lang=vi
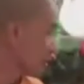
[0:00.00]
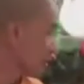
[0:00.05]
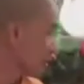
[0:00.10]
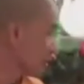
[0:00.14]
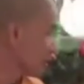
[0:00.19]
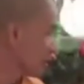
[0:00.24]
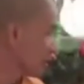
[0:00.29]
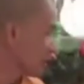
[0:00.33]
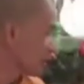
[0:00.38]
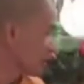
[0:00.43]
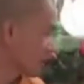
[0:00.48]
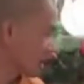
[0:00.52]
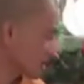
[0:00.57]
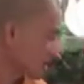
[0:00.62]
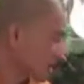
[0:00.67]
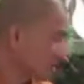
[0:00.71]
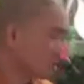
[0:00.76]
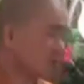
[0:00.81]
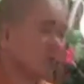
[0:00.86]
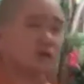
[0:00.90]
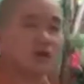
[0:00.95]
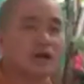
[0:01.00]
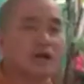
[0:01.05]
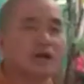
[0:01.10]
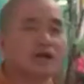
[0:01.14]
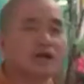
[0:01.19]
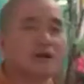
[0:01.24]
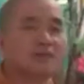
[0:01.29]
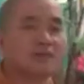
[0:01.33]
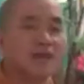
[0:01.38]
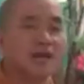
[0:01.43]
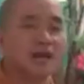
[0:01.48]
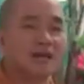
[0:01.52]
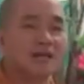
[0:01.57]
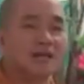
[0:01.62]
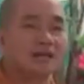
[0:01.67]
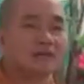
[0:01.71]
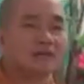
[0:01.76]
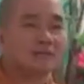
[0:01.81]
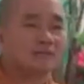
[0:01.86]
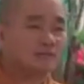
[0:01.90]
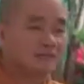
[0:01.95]
kêu tôi. Kêu tôi lại làm
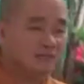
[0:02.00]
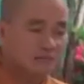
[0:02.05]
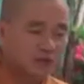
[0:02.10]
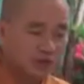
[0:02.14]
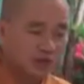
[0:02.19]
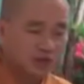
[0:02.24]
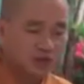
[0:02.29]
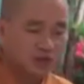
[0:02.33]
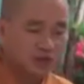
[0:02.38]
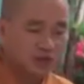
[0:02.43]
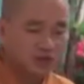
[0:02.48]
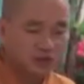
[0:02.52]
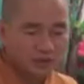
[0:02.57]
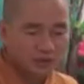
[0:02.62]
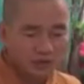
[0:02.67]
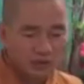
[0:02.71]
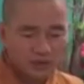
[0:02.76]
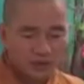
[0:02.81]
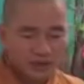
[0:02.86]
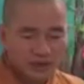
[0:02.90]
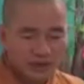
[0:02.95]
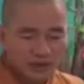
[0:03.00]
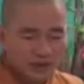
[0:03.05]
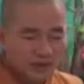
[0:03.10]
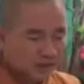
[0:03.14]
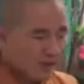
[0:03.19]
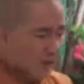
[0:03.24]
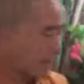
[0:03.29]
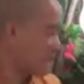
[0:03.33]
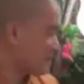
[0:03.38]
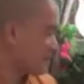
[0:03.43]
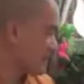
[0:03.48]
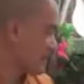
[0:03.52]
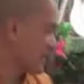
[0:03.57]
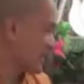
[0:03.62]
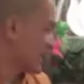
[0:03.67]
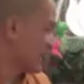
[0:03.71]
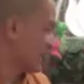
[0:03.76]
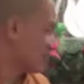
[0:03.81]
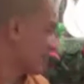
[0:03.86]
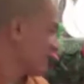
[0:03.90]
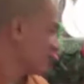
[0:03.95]
chay. Có khi có nhiều gia đình
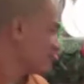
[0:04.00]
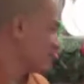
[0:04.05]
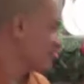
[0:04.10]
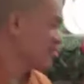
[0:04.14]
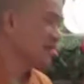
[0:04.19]
làm 3